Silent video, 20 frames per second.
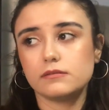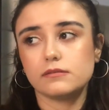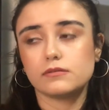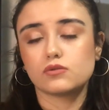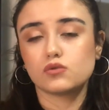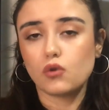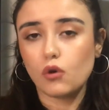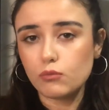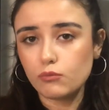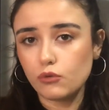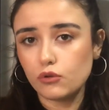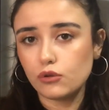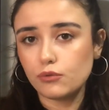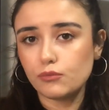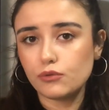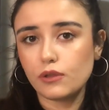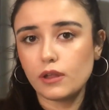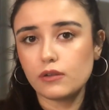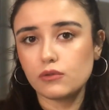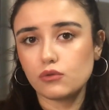Son
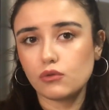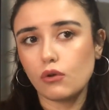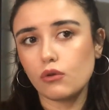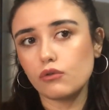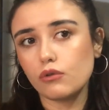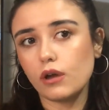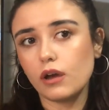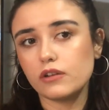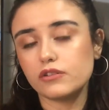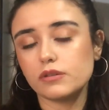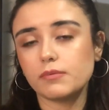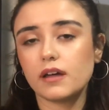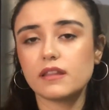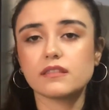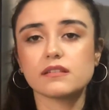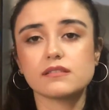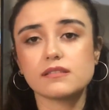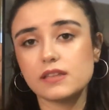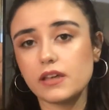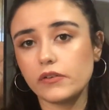bölümünden sonra
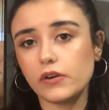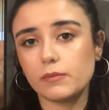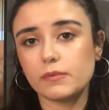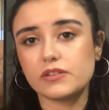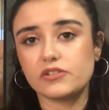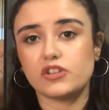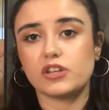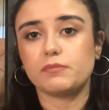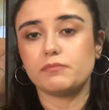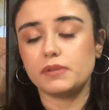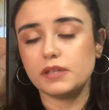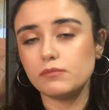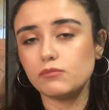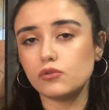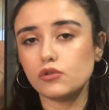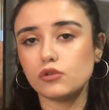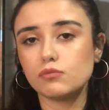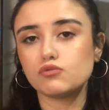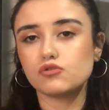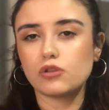acaba nasıl devam edecek
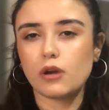bilmiyorum.